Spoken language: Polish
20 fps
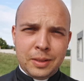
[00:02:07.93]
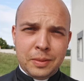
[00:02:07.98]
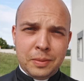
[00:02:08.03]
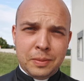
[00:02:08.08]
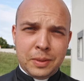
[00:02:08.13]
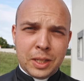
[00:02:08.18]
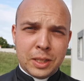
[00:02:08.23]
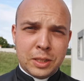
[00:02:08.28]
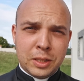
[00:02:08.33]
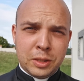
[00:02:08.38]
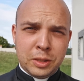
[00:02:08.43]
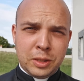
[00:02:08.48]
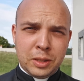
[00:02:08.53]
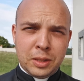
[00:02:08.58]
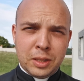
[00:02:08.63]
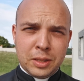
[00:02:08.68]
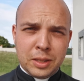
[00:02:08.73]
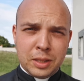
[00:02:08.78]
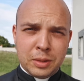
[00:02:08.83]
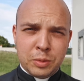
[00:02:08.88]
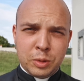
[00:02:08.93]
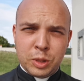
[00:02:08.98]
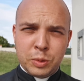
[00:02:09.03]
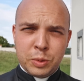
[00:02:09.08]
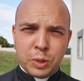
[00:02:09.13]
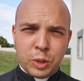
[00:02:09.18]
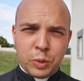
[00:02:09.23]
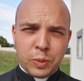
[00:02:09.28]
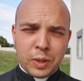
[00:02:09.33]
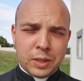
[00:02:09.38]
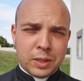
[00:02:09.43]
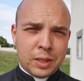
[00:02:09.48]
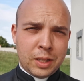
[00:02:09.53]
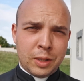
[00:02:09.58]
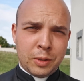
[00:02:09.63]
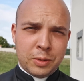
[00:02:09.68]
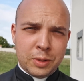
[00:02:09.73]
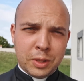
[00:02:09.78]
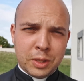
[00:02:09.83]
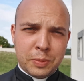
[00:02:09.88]
nasze życie też nas może przytłacza
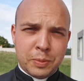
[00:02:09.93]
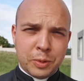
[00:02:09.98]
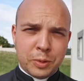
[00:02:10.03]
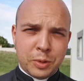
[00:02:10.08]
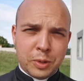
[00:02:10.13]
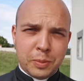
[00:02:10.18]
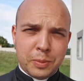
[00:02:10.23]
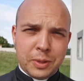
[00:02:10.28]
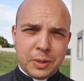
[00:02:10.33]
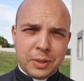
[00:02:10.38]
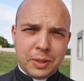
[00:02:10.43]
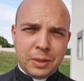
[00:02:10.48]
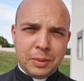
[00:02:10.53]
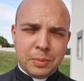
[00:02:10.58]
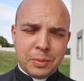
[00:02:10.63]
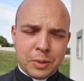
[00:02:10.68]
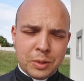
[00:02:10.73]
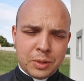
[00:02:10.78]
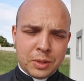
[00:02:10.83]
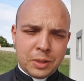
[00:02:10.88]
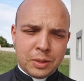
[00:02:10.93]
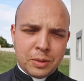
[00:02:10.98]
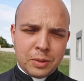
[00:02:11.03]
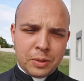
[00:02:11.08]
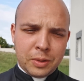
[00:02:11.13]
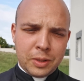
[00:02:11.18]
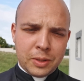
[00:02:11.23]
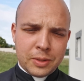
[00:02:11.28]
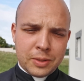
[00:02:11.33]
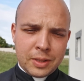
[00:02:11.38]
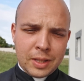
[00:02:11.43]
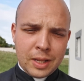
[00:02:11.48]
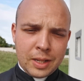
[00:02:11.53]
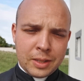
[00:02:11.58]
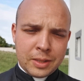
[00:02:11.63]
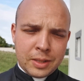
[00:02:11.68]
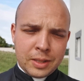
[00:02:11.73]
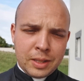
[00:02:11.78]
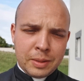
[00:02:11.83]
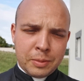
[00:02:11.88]
na różne sposoby i może to jest
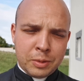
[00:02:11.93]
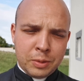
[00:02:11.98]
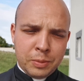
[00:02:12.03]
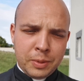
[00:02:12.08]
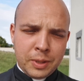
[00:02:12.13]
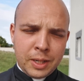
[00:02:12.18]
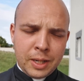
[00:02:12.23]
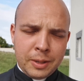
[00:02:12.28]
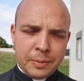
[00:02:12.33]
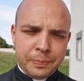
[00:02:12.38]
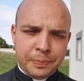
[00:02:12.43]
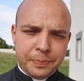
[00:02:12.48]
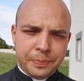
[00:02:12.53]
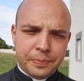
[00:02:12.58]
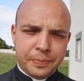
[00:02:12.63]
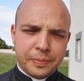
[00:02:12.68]
tak, że nam odbiera